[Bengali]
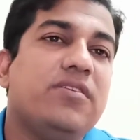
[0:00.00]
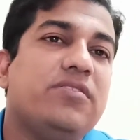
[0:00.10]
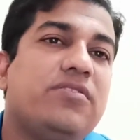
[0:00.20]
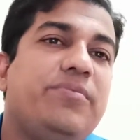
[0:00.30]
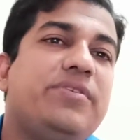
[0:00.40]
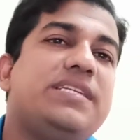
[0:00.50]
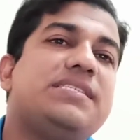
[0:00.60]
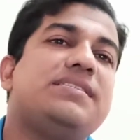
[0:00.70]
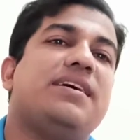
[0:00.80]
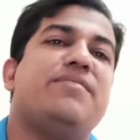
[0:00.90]
তো বিওয়ার্স
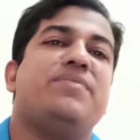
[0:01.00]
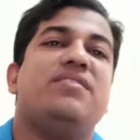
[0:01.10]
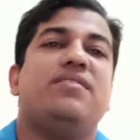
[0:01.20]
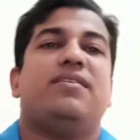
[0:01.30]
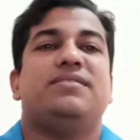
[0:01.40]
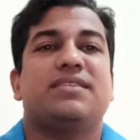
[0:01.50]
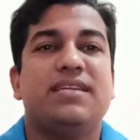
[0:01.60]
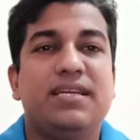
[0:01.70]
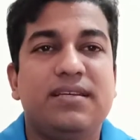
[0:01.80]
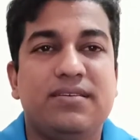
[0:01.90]
আমি
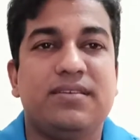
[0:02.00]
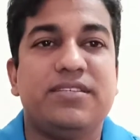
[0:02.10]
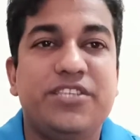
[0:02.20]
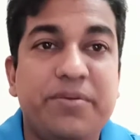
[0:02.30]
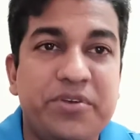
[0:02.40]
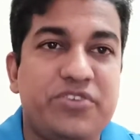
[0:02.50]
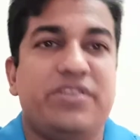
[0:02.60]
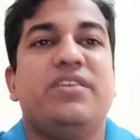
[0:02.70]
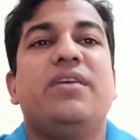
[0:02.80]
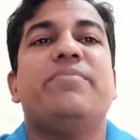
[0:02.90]
আজকে সে
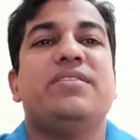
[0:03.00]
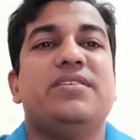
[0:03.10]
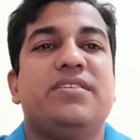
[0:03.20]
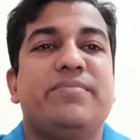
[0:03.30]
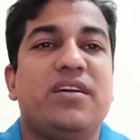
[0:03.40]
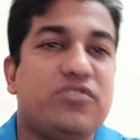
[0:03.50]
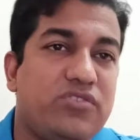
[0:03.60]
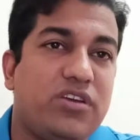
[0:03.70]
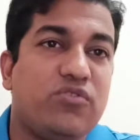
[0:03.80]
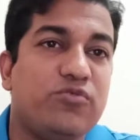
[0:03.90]
বিষয়টা আপনাদের সামনে
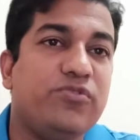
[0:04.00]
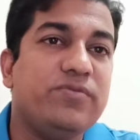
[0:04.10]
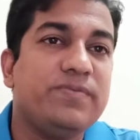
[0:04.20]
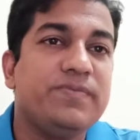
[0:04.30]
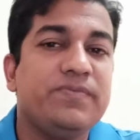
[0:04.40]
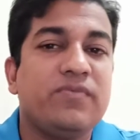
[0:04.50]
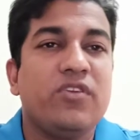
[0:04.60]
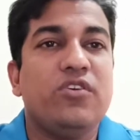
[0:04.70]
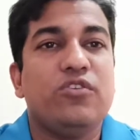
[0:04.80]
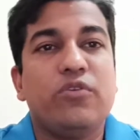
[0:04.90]
আলোচনা করব
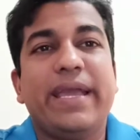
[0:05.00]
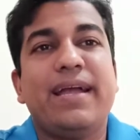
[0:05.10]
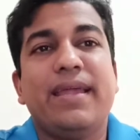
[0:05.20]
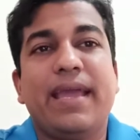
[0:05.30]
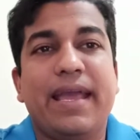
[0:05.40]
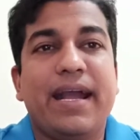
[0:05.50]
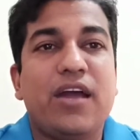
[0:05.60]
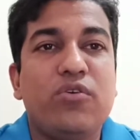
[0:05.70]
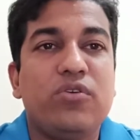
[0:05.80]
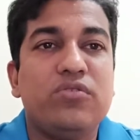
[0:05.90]
তো এখানে
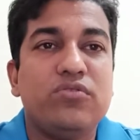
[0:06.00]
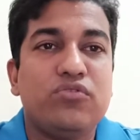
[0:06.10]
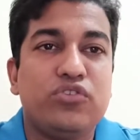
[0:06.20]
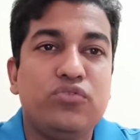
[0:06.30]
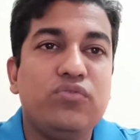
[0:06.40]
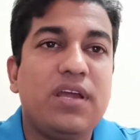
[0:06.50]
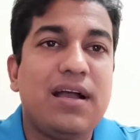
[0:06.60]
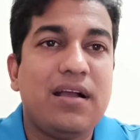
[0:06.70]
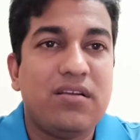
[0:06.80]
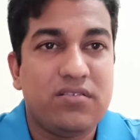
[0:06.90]
এগারোর কতগুলা
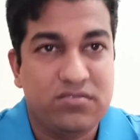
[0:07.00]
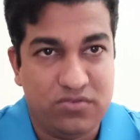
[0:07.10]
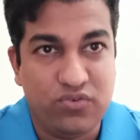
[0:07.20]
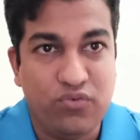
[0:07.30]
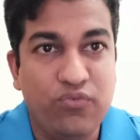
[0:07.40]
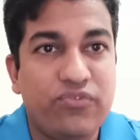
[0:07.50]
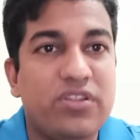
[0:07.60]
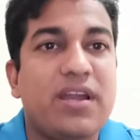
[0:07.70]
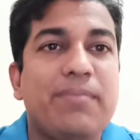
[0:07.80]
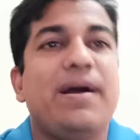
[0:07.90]

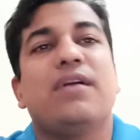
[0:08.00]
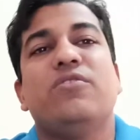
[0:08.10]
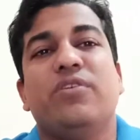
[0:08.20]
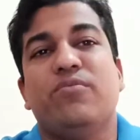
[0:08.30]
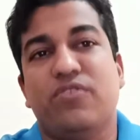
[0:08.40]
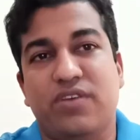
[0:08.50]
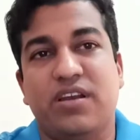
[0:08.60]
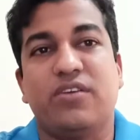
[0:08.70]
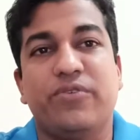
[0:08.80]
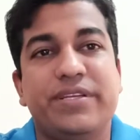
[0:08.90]
উপধারা ভাগ করে
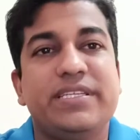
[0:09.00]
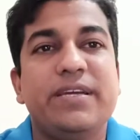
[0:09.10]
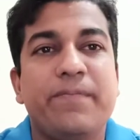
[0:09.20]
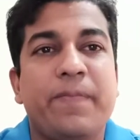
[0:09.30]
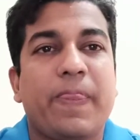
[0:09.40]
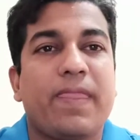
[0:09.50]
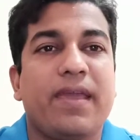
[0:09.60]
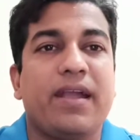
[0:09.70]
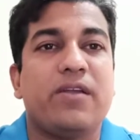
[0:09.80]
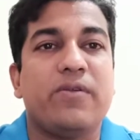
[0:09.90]
বর্ণনাটা করেছে
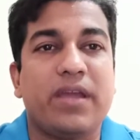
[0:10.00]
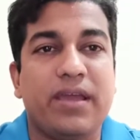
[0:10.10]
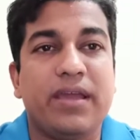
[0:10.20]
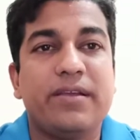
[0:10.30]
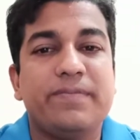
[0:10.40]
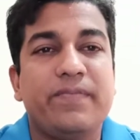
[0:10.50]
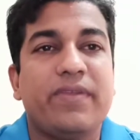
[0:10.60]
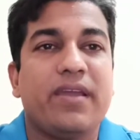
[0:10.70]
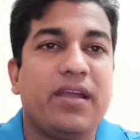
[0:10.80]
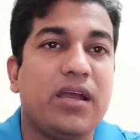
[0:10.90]
এগারোর এক
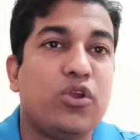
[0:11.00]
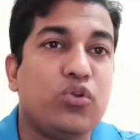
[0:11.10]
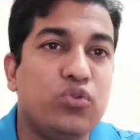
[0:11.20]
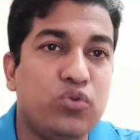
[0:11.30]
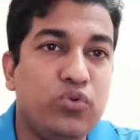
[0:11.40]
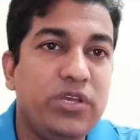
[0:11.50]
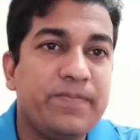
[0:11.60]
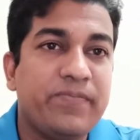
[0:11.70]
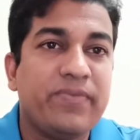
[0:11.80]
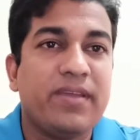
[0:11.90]
এগারোর দুই
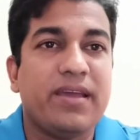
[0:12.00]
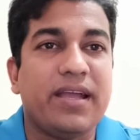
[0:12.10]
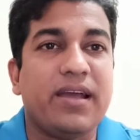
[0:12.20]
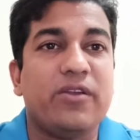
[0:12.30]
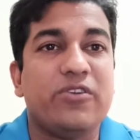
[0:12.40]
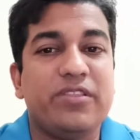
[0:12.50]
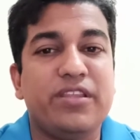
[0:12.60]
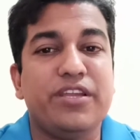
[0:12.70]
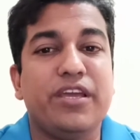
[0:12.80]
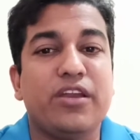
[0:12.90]
এগারোর
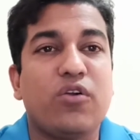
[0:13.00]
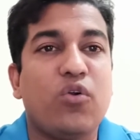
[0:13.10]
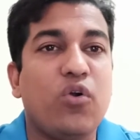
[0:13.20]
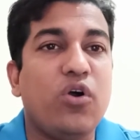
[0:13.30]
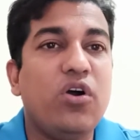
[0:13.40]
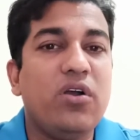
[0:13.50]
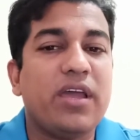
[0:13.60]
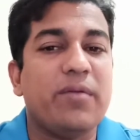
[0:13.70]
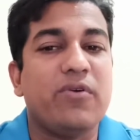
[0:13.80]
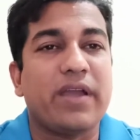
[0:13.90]
তিনের ক
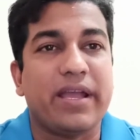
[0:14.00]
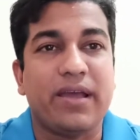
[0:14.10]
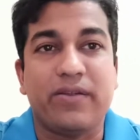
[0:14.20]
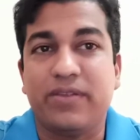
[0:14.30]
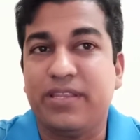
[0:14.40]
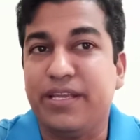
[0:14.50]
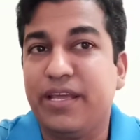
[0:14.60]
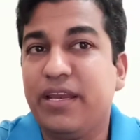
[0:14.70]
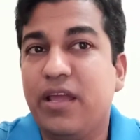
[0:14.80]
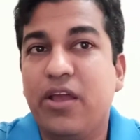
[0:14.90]
এবং এগারোর
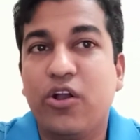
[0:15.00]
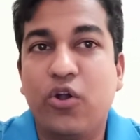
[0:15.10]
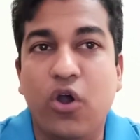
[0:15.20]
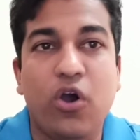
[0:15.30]
তিনের খ